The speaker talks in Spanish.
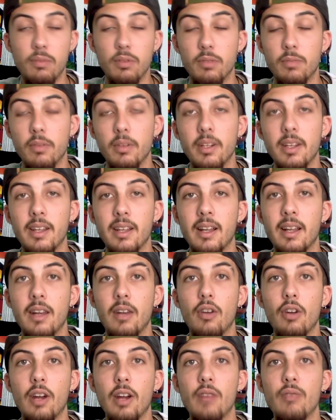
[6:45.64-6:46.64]
pues podría
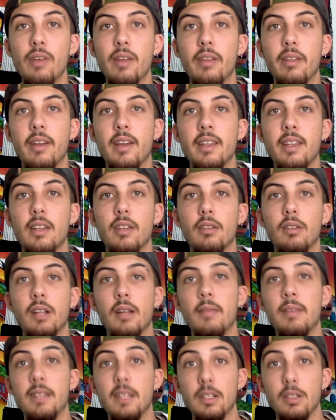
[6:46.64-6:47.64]
lograr una hazaña
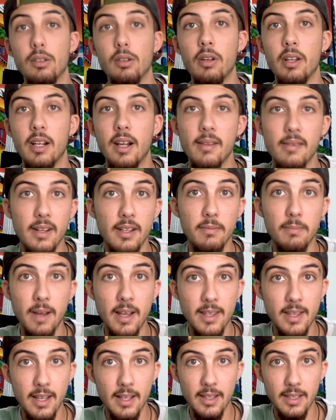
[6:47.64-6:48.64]
totalmente histórica para
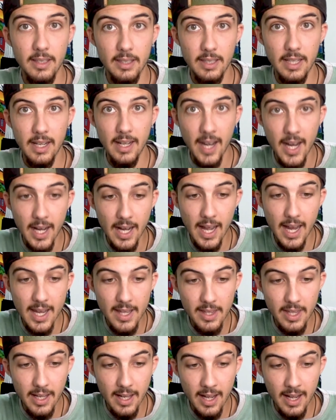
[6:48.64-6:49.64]
España, que es ganar la
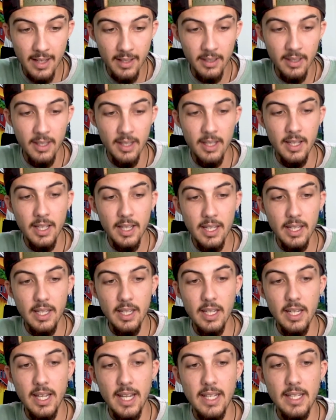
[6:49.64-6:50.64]
IndyCar,
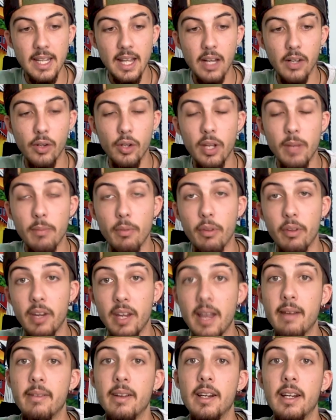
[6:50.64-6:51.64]
y es algo que
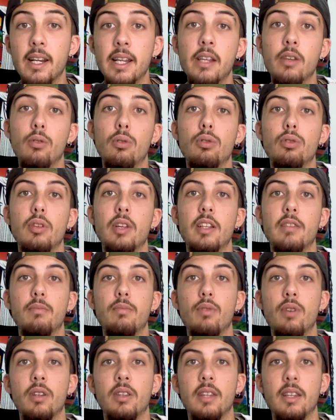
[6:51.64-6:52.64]
podría abrirle incluso las
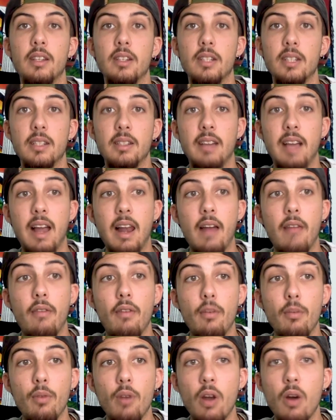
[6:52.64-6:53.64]
puertas a la
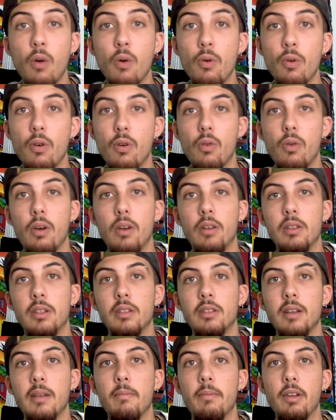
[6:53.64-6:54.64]
Fórmula 1 o a
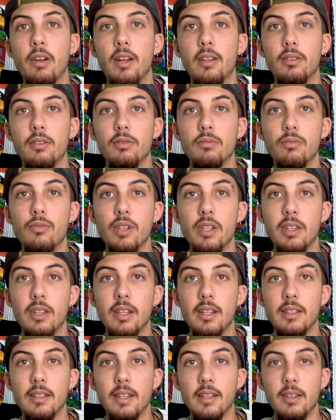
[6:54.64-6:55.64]
otros campeonatos muy
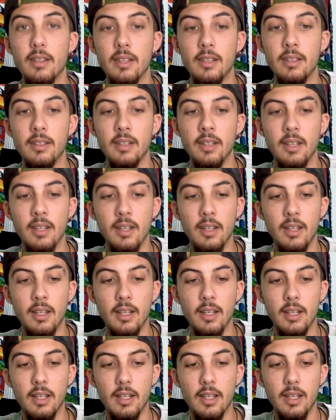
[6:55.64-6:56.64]
interesantes
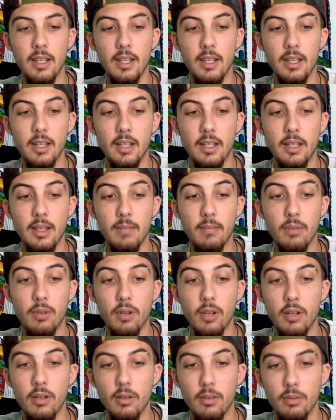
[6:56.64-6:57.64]
que, que, ¿por
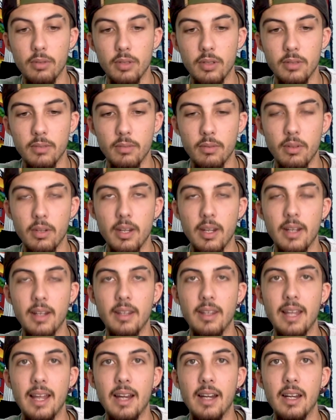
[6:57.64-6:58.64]
qué no?, pues
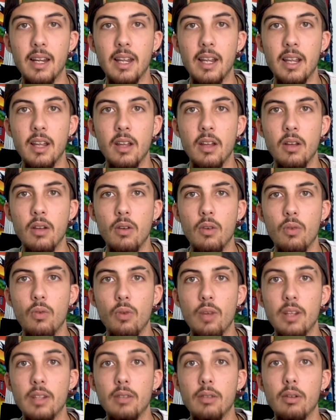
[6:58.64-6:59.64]
podrían darle
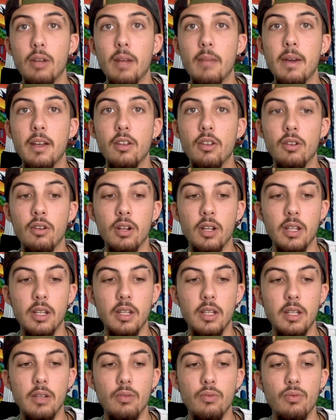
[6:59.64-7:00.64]
una historia mayor
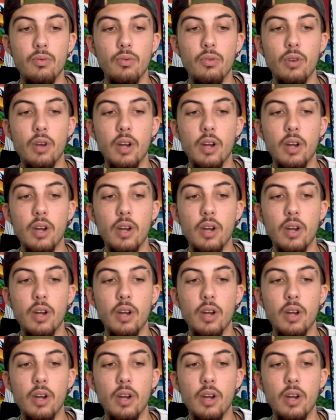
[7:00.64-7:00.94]
y un